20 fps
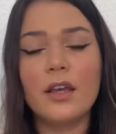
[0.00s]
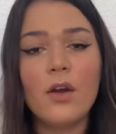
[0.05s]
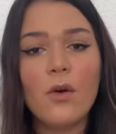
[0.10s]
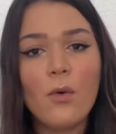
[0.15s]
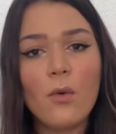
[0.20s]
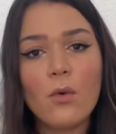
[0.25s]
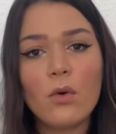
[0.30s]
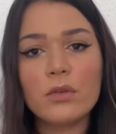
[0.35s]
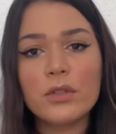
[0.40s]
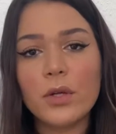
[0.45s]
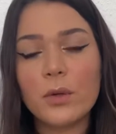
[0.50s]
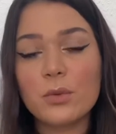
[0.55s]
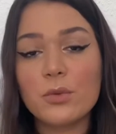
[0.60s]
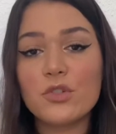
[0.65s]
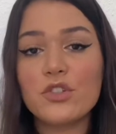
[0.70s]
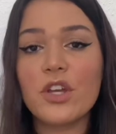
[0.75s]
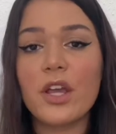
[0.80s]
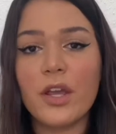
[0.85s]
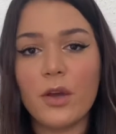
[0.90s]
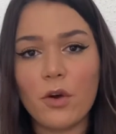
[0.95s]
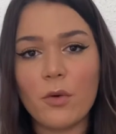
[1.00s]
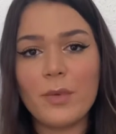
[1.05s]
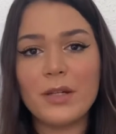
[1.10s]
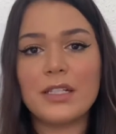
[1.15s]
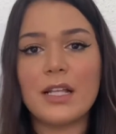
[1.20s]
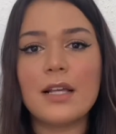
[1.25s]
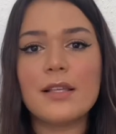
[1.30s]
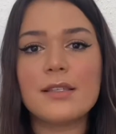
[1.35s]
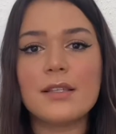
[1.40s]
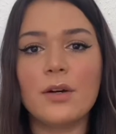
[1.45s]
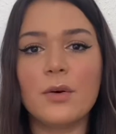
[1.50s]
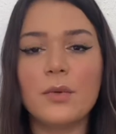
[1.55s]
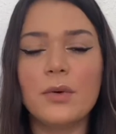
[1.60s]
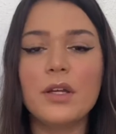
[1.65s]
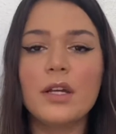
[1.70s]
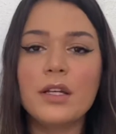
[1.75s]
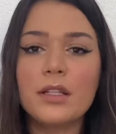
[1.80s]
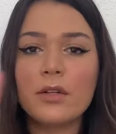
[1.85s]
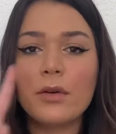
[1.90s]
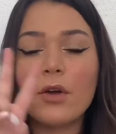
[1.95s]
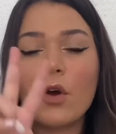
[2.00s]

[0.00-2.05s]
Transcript: um conteúdo de recomendação. Então,